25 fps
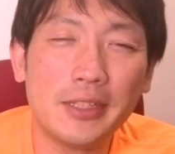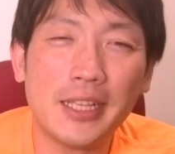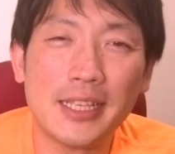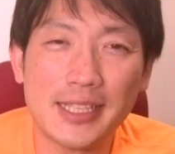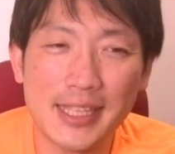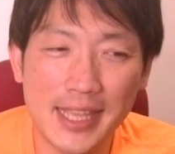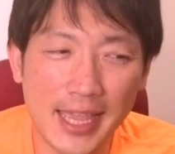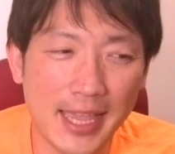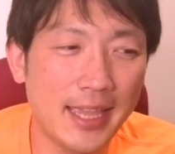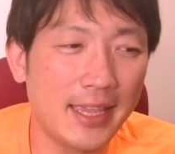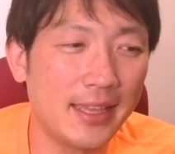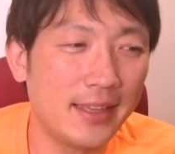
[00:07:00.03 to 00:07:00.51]
で
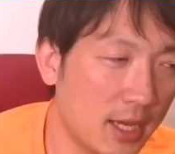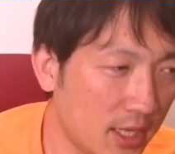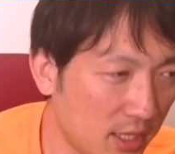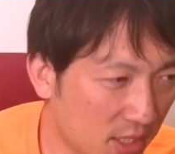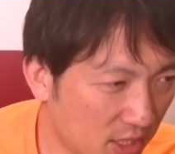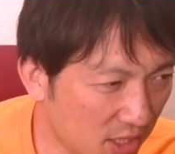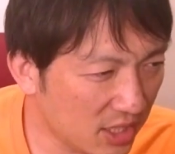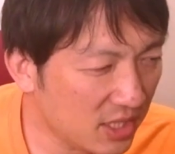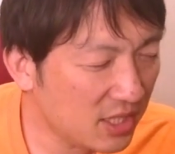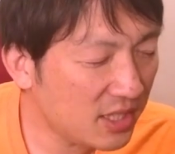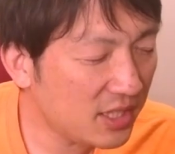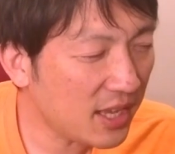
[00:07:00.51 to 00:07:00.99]
すね。
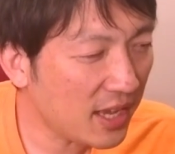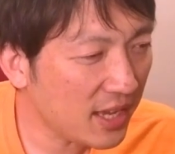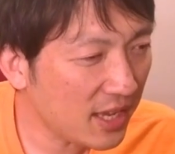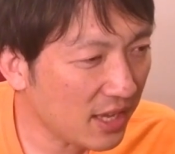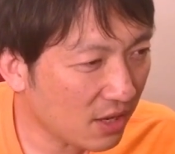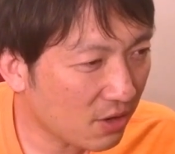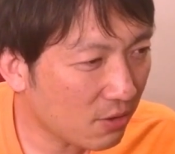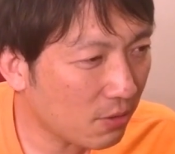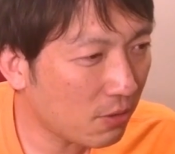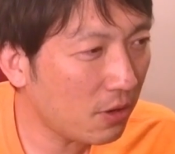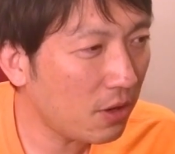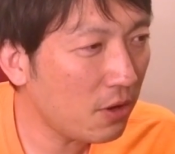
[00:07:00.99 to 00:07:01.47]
実
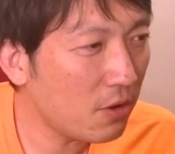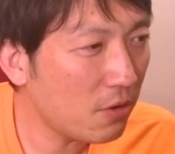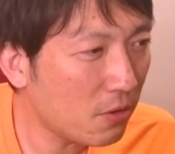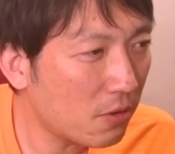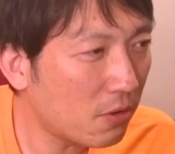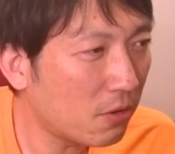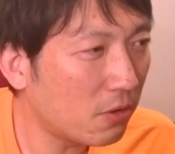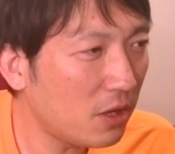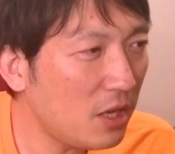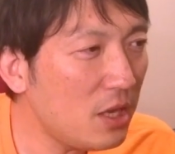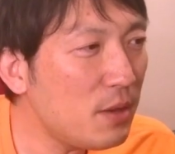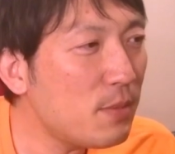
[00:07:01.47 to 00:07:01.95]
際、これ
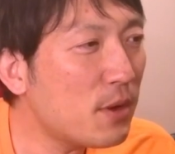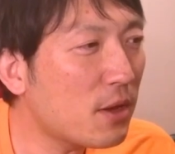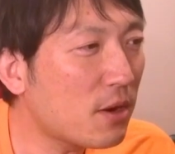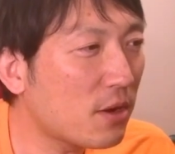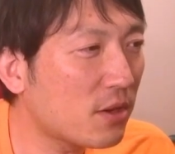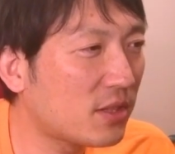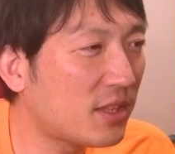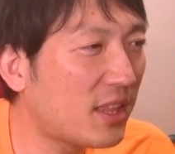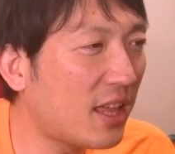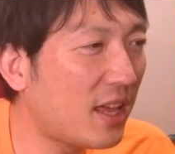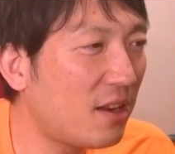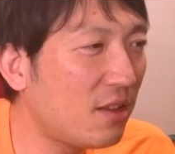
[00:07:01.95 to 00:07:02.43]
を今
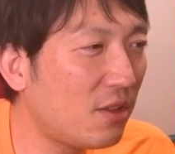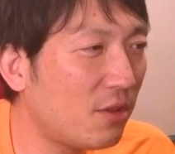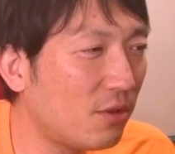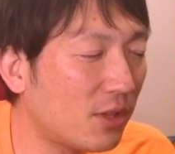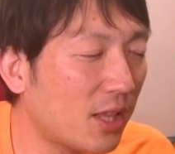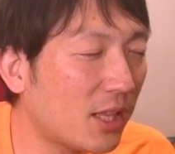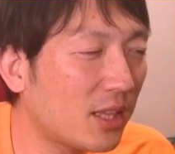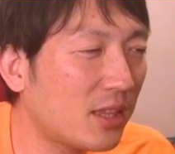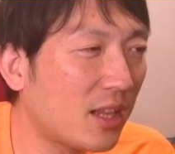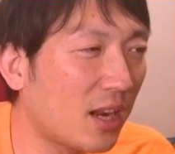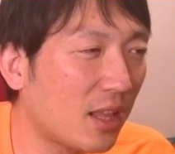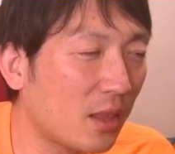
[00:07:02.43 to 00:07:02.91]
のスタイルで
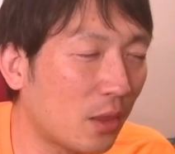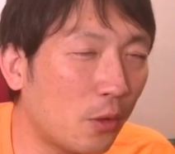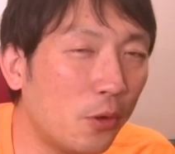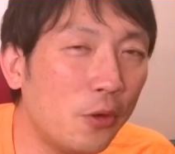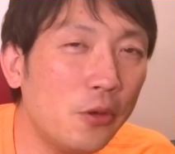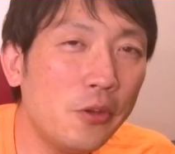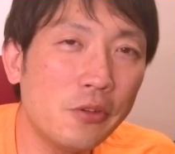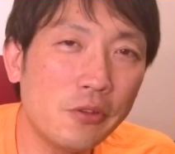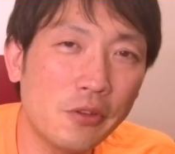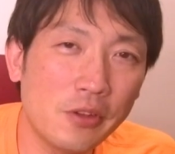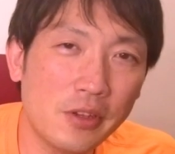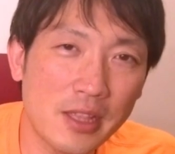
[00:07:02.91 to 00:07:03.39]
歌ったらど
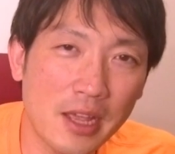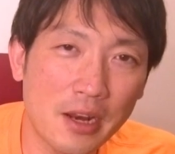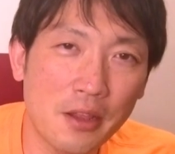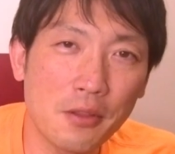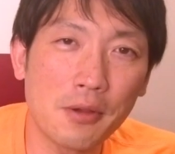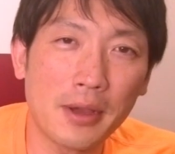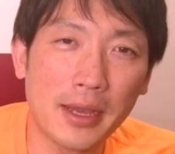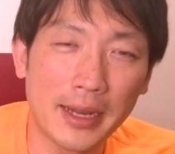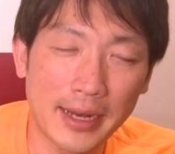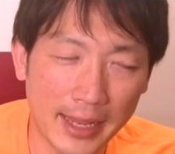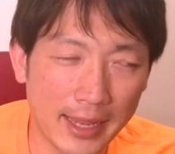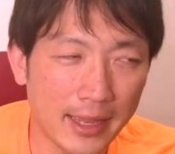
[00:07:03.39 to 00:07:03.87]
ういう風にな
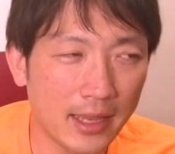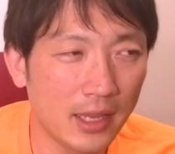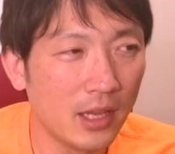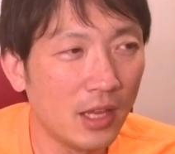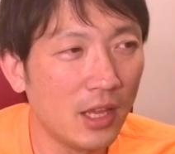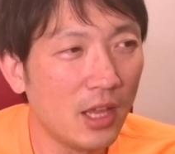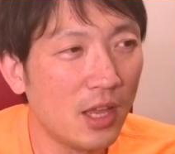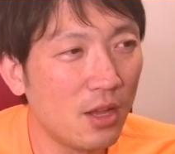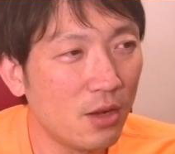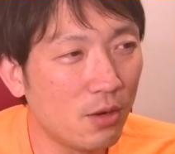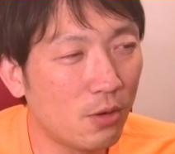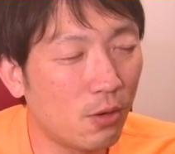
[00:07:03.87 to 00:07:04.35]
るのかね、
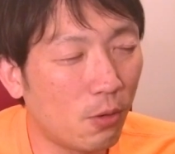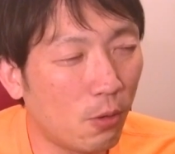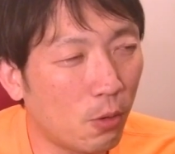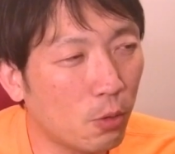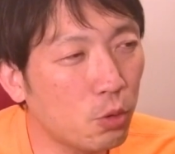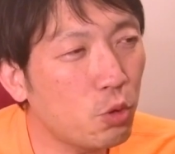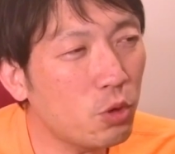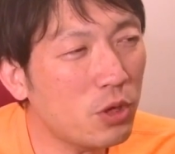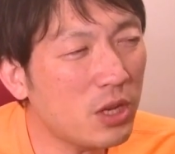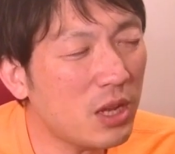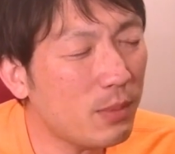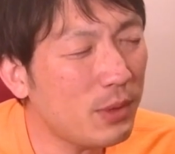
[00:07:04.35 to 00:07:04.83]
こ
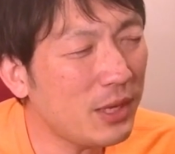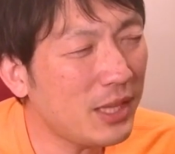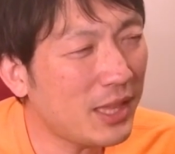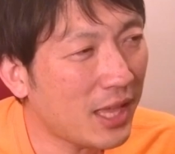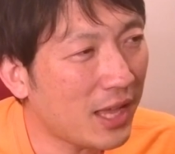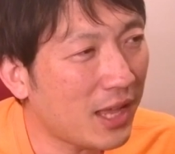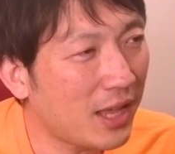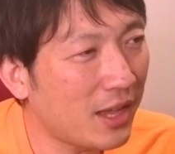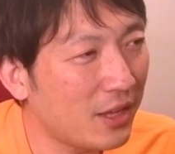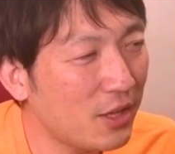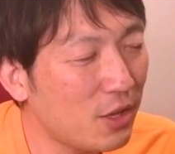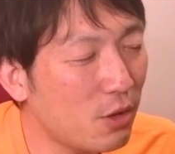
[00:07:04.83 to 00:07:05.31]
う、大人び
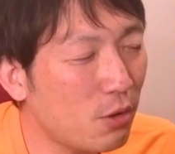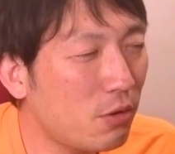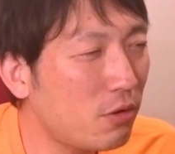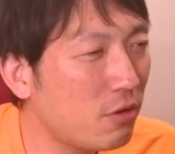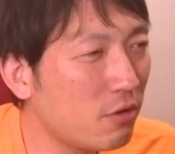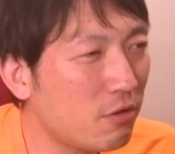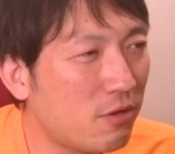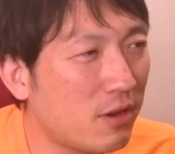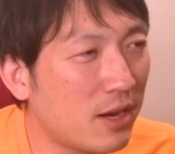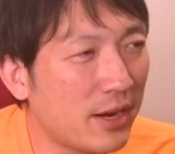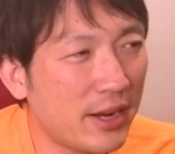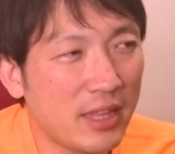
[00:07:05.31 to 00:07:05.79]
た夜
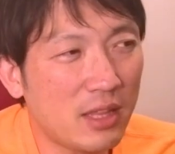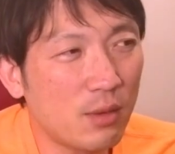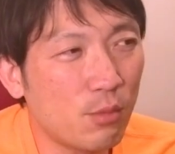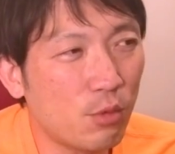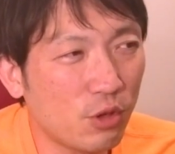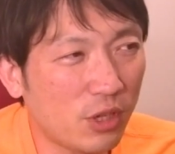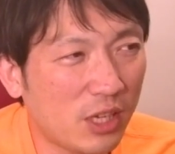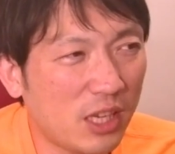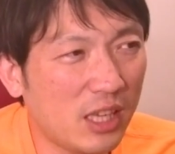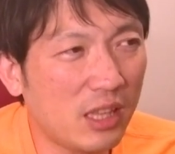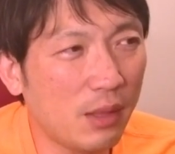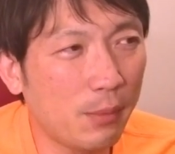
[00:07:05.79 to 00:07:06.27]
に振られて
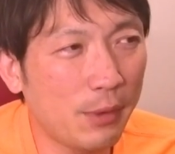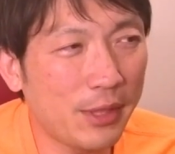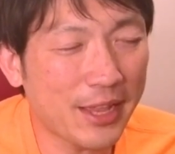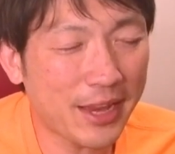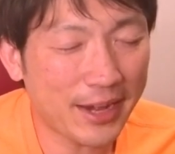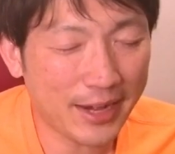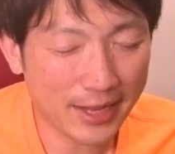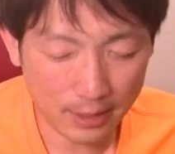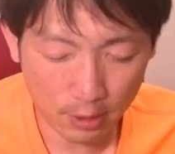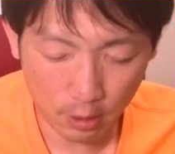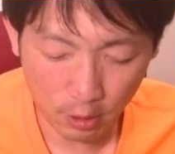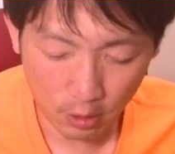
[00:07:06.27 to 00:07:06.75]
も聴いてみ
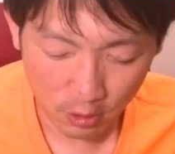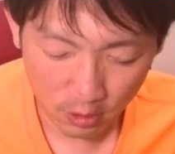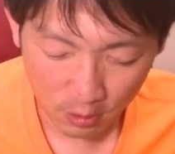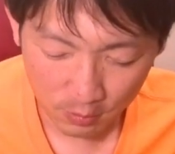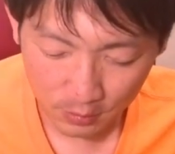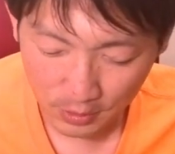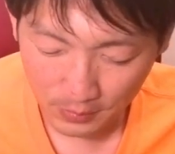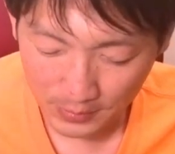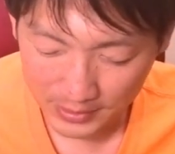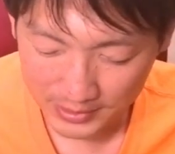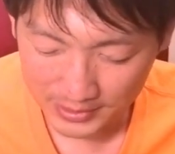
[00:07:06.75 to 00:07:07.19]
たいなと思いま